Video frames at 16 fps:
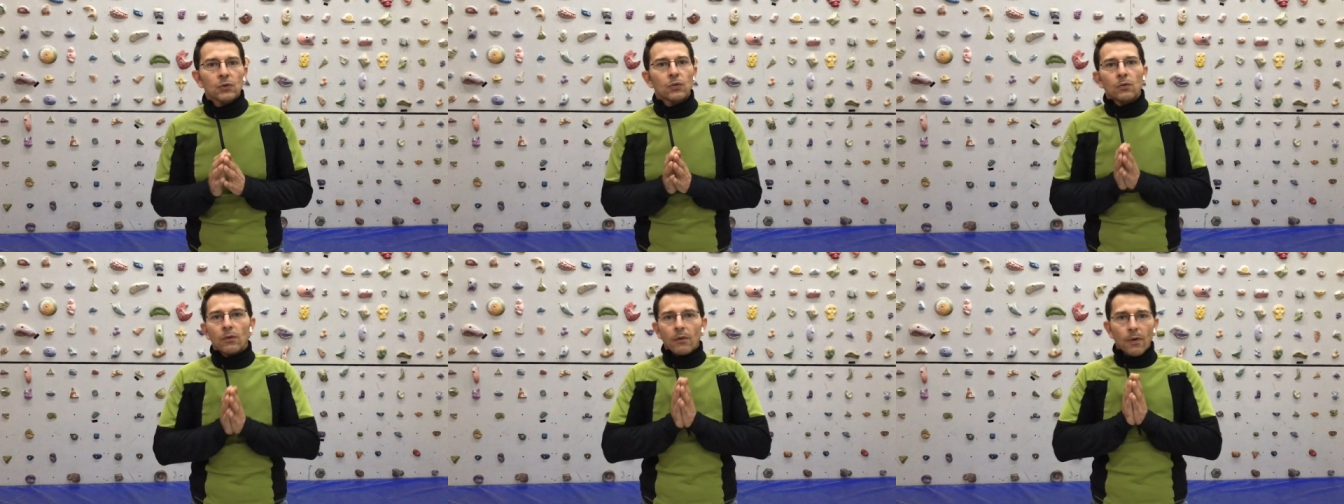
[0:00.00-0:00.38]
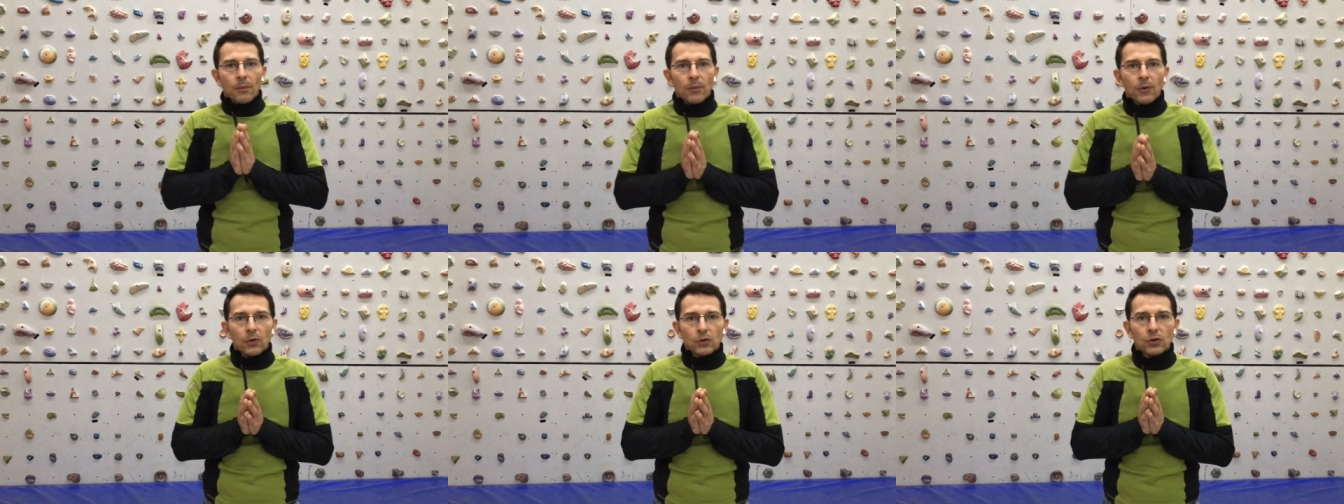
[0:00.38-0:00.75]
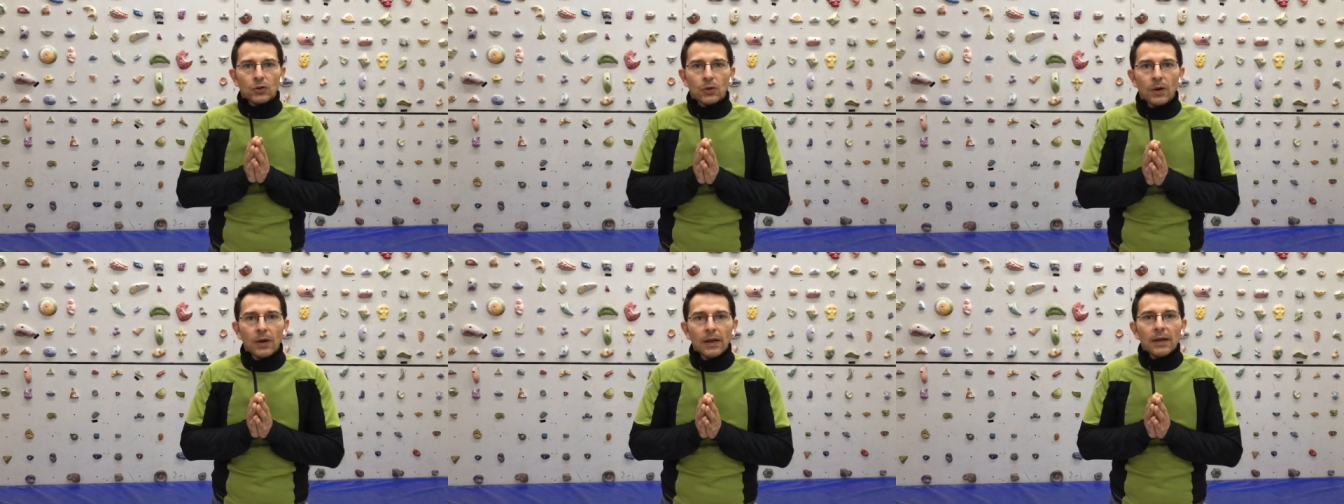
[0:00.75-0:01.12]
sul nuovo
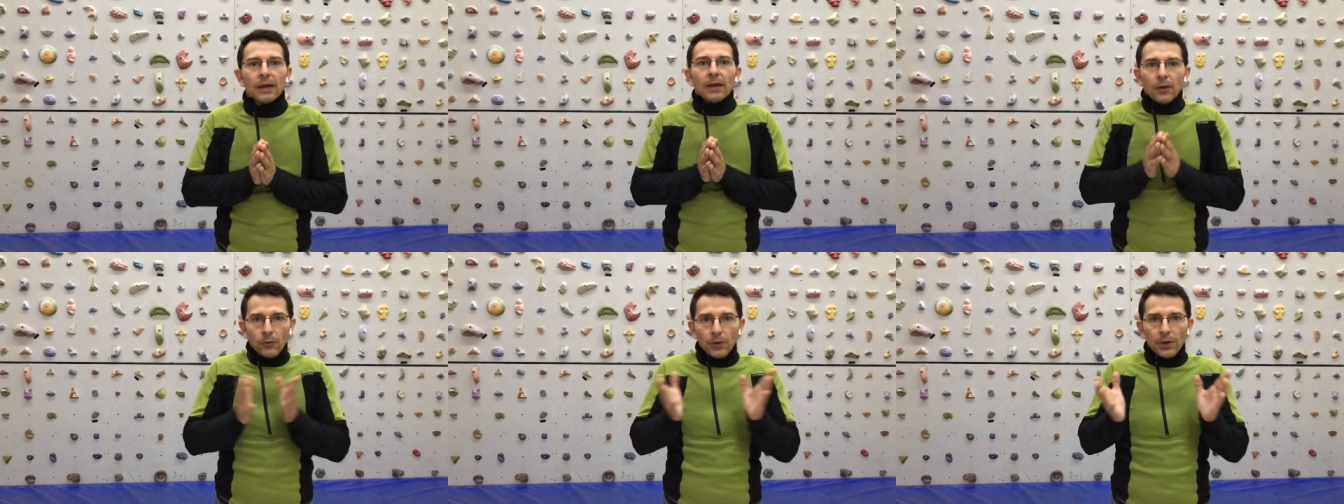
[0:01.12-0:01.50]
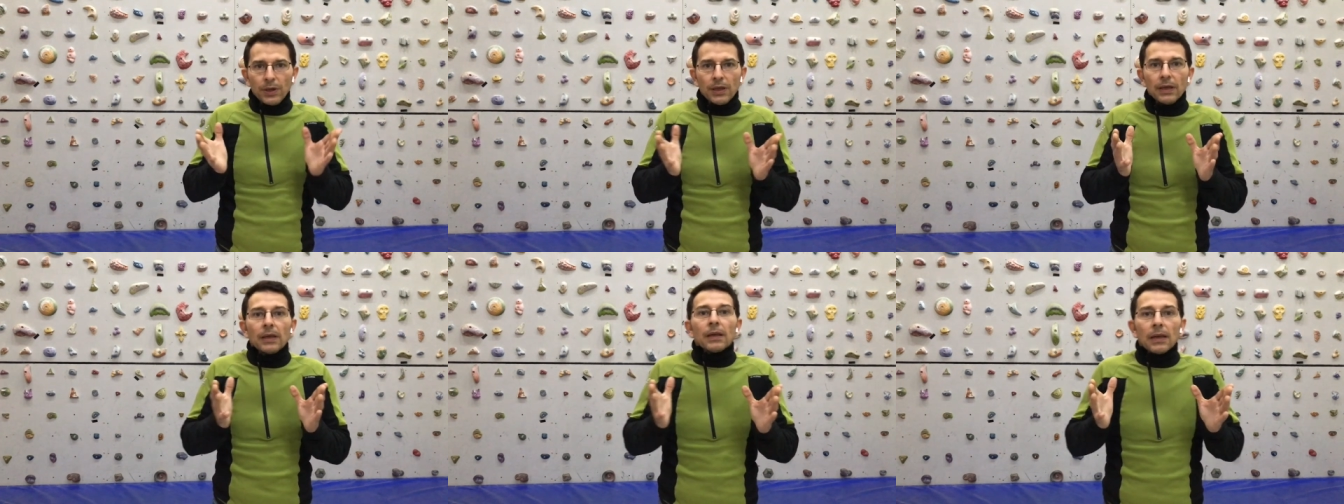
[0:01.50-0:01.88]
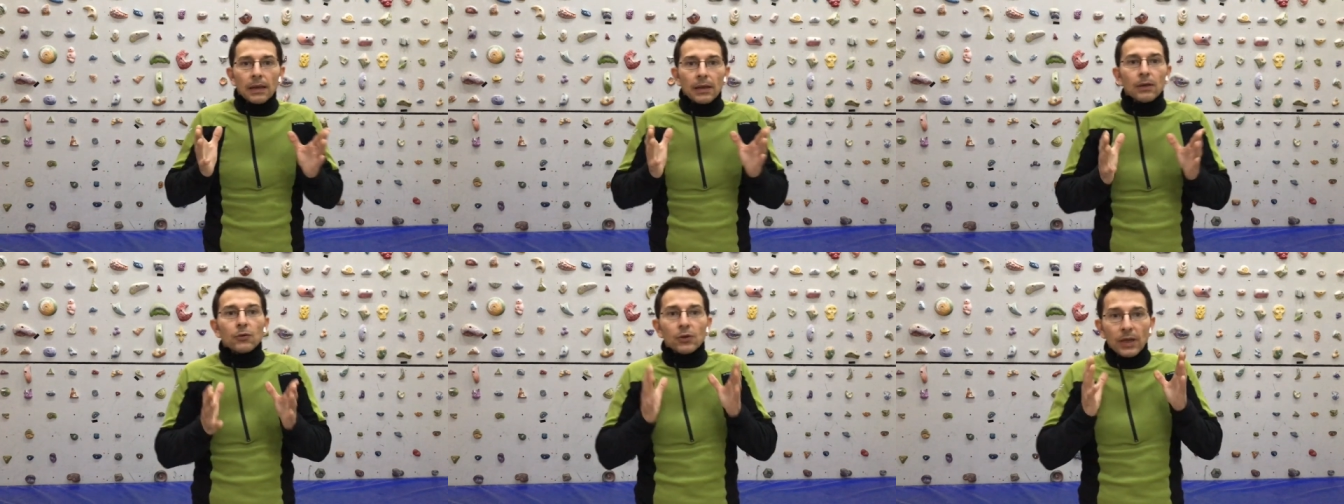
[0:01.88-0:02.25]
appoggio. Quindi
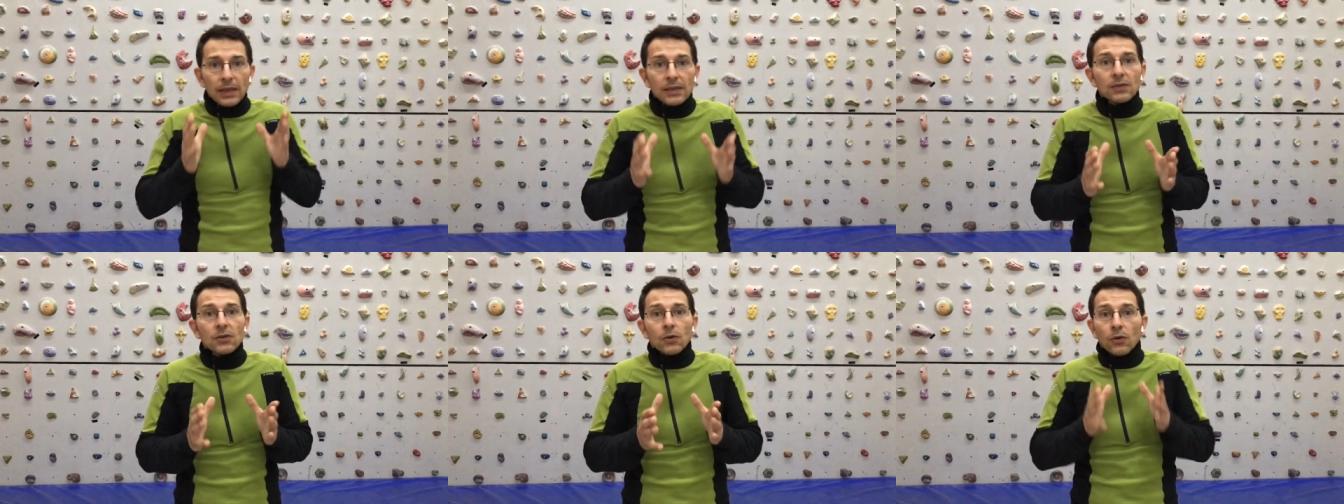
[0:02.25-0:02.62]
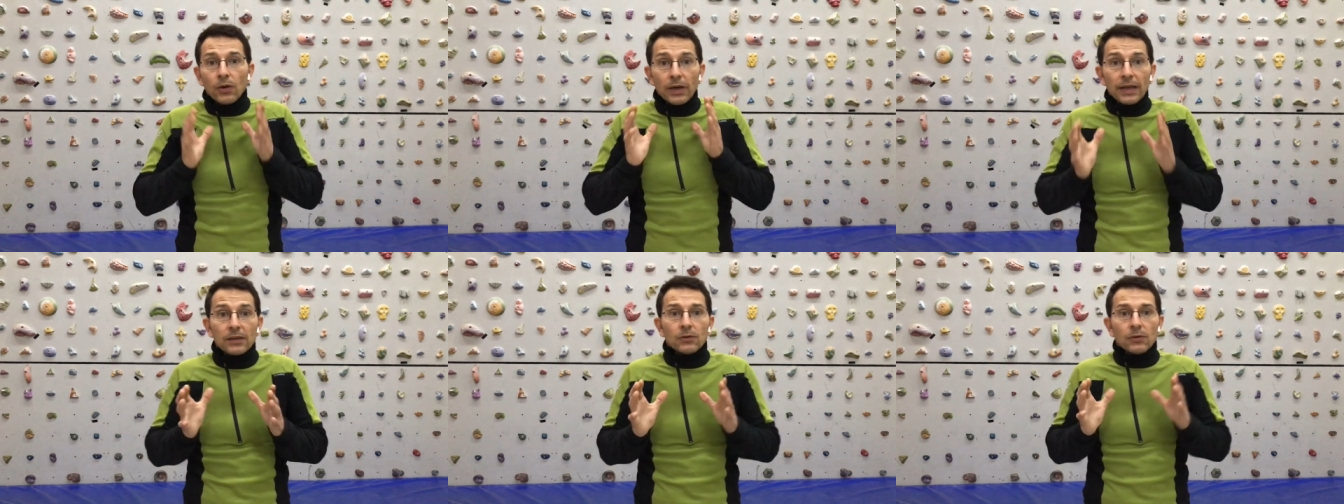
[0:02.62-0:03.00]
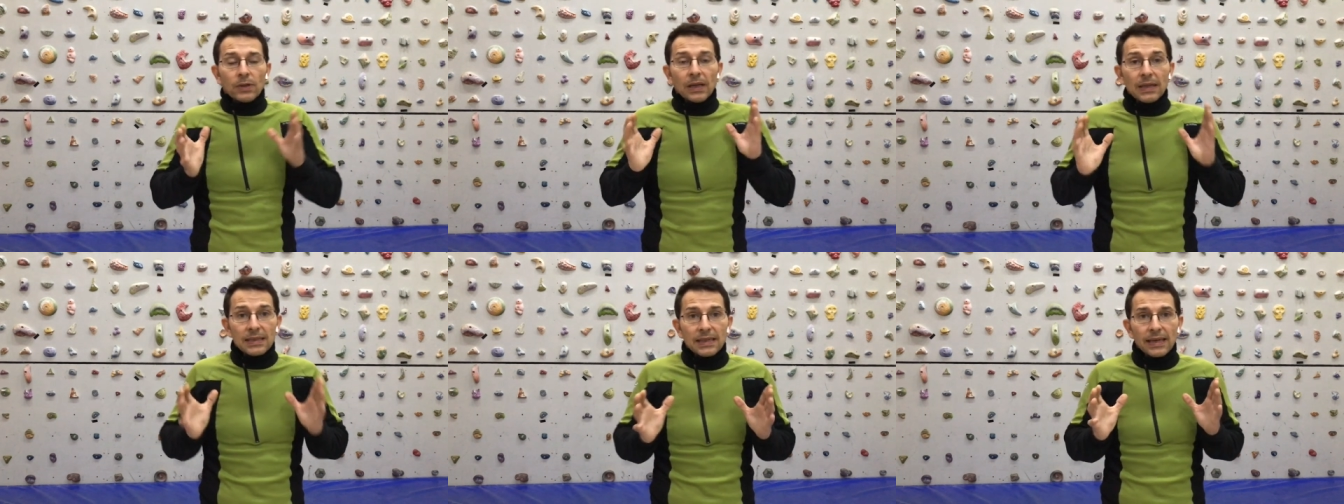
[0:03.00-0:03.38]
l'utilizzo corretto
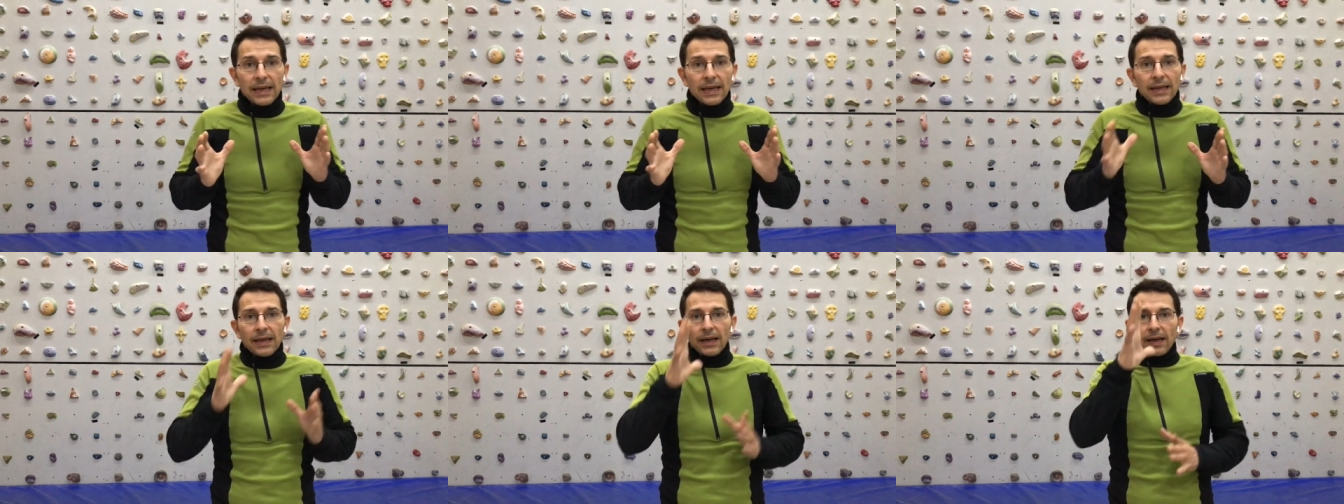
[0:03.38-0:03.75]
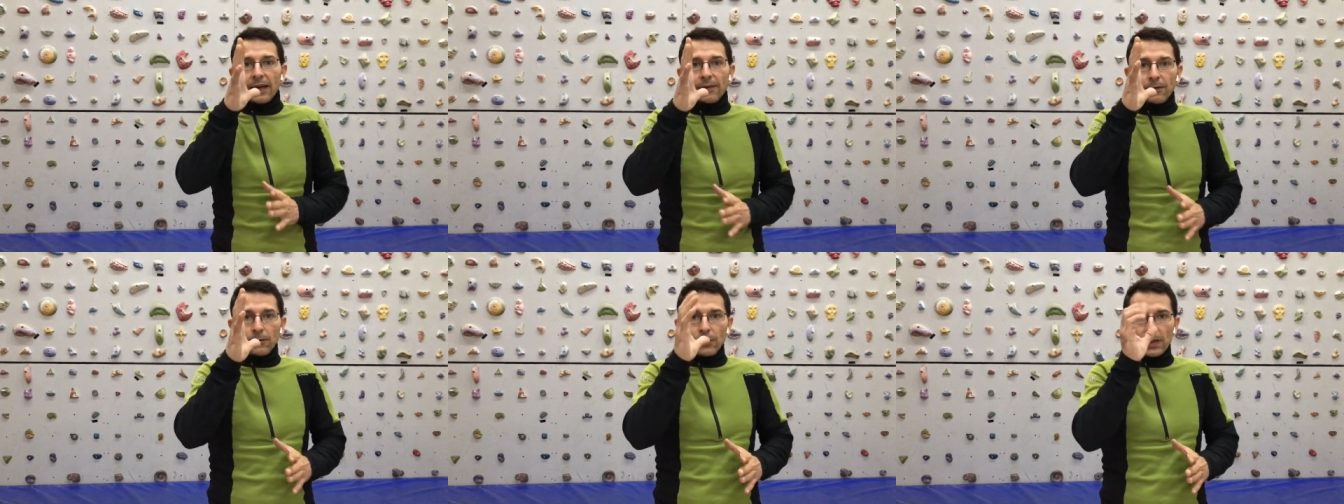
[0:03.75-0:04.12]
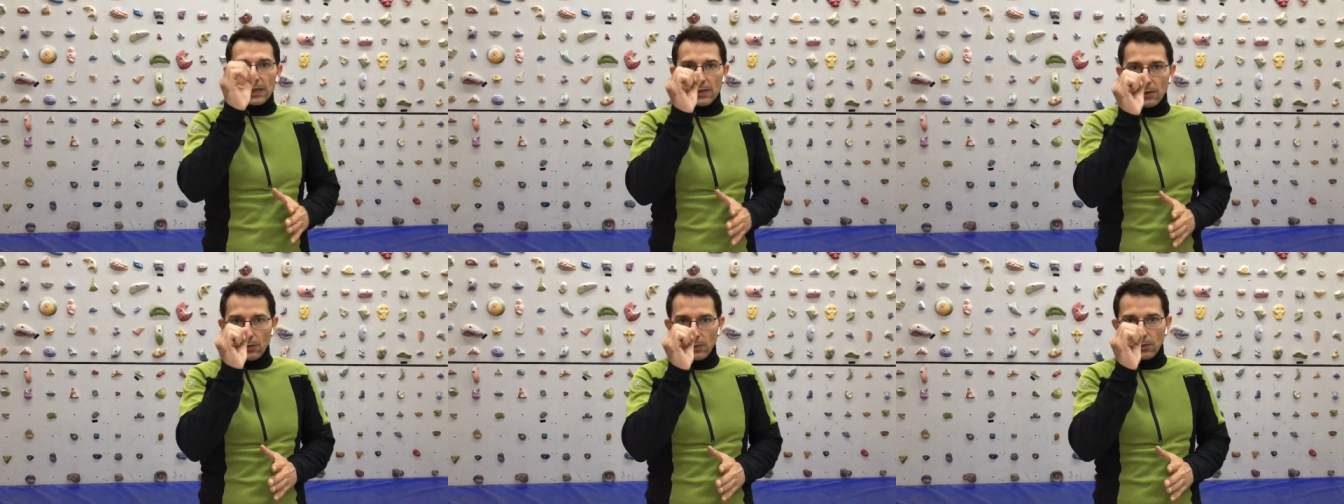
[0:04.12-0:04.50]
della schiena è
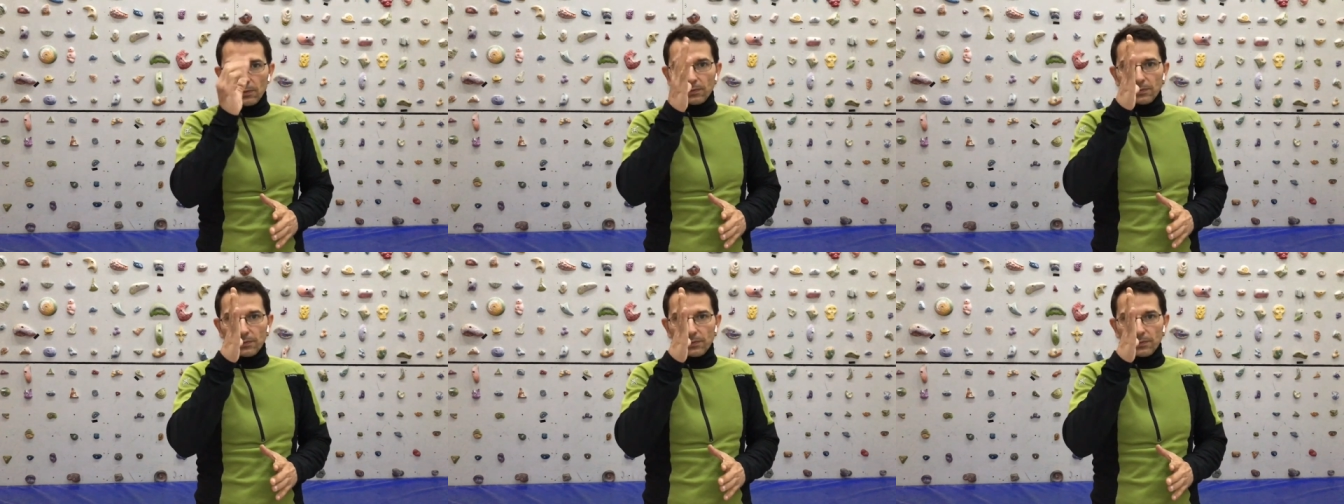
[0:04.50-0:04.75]
questo,